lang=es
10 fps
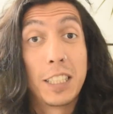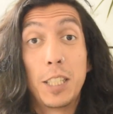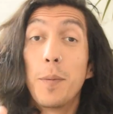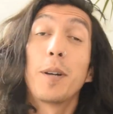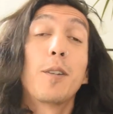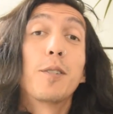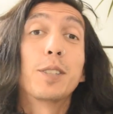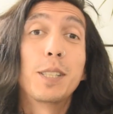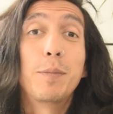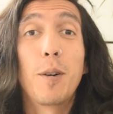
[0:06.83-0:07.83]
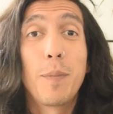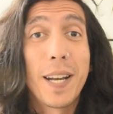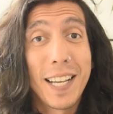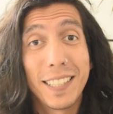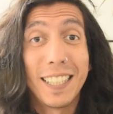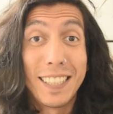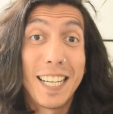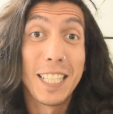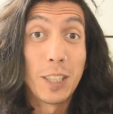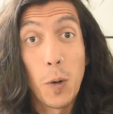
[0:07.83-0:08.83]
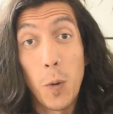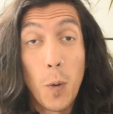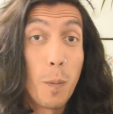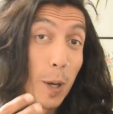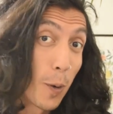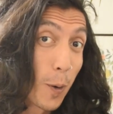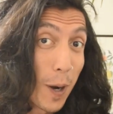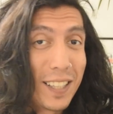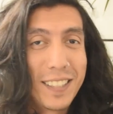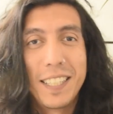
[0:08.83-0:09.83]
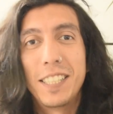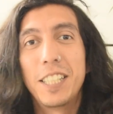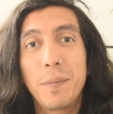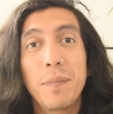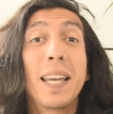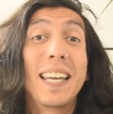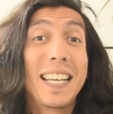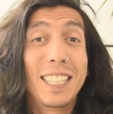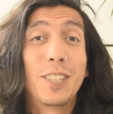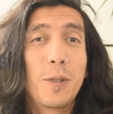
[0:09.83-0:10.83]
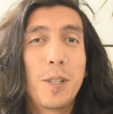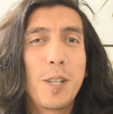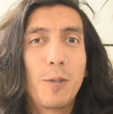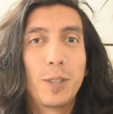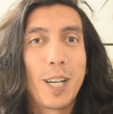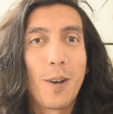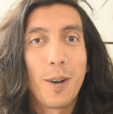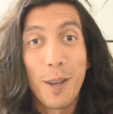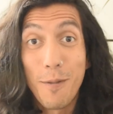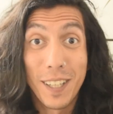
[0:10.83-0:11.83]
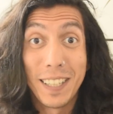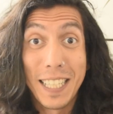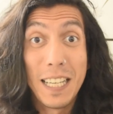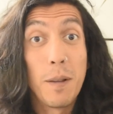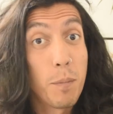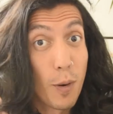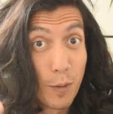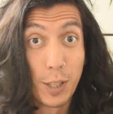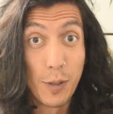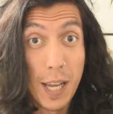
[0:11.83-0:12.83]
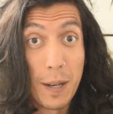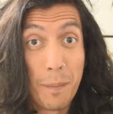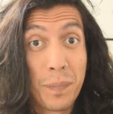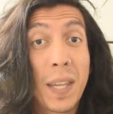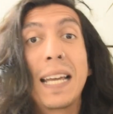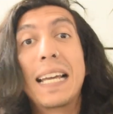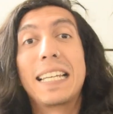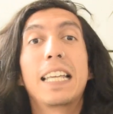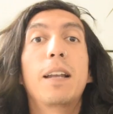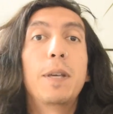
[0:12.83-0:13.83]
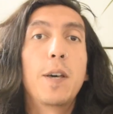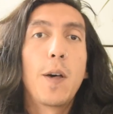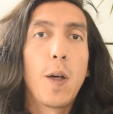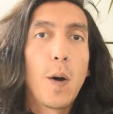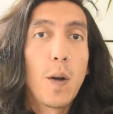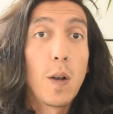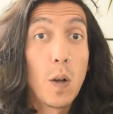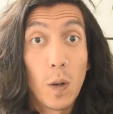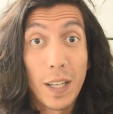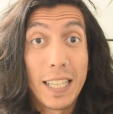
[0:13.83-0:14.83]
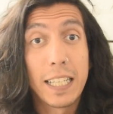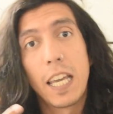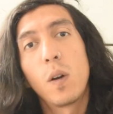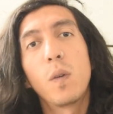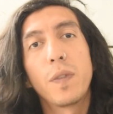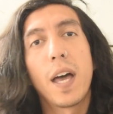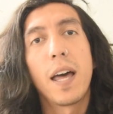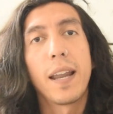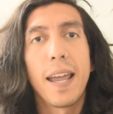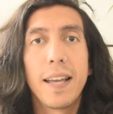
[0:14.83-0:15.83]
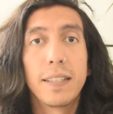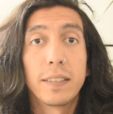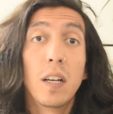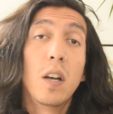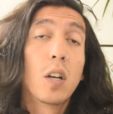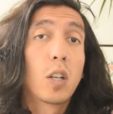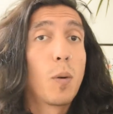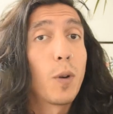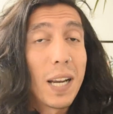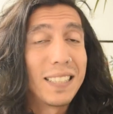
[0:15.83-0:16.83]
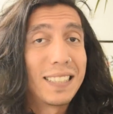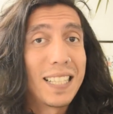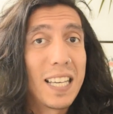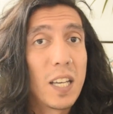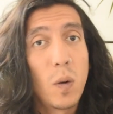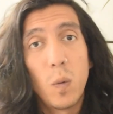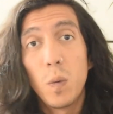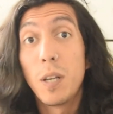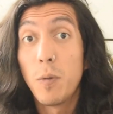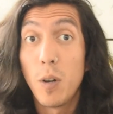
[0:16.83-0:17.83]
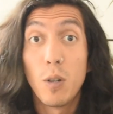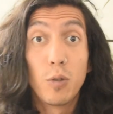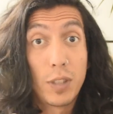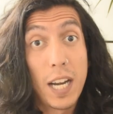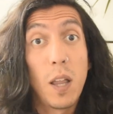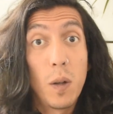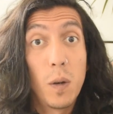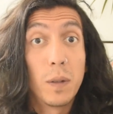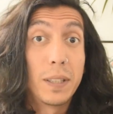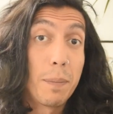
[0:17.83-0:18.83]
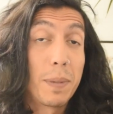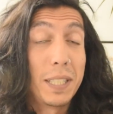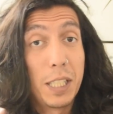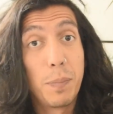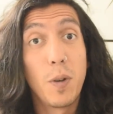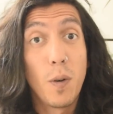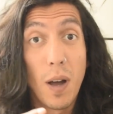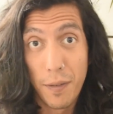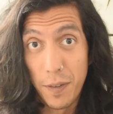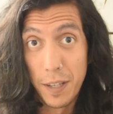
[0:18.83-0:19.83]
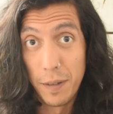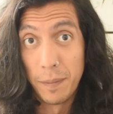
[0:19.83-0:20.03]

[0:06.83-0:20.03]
Si no me conoces, mi nombre es Andrés, o mejor Andrés Chim, y soy un ilustrador infantil profesional. Y en el video de hoy lo que te quiero contar es cómo realicé un libro ilustrado de principio a fin.